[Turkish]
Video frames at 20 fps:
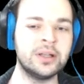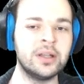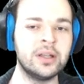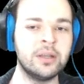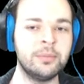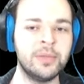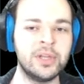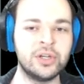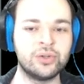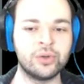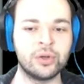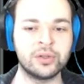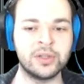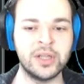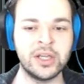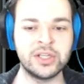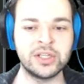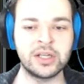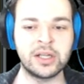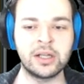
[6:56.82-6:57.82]
da birçok
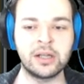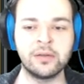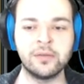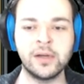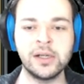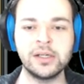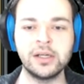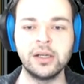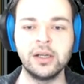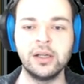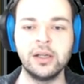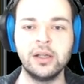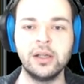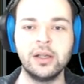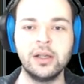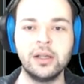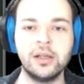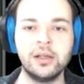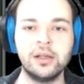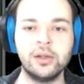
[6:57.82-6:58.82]
değişiklik var.
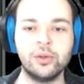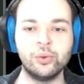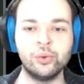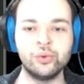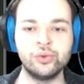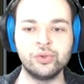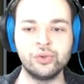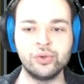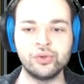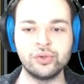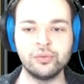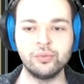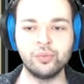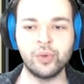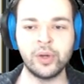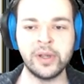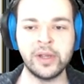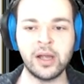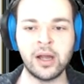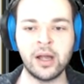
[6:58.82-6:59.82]
Uzun uzun
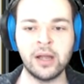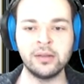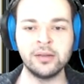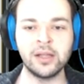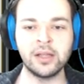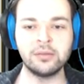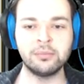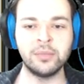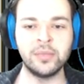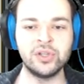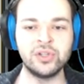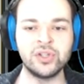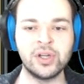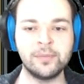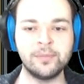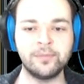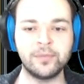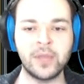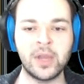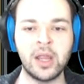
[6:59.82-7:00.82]
burayı
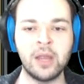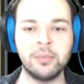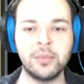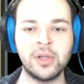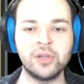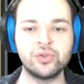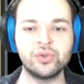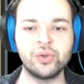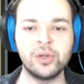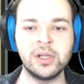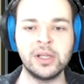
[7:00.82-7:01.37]
anlatmayacağım. Hemen şöyle